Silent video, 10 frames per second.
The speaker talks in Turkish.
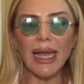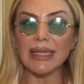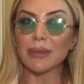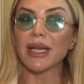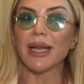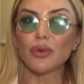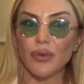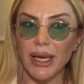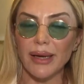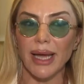hekimlere
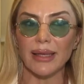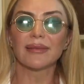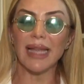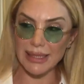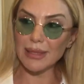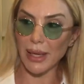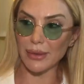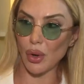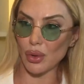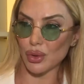güvenerek teslim
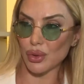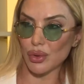ediyoruz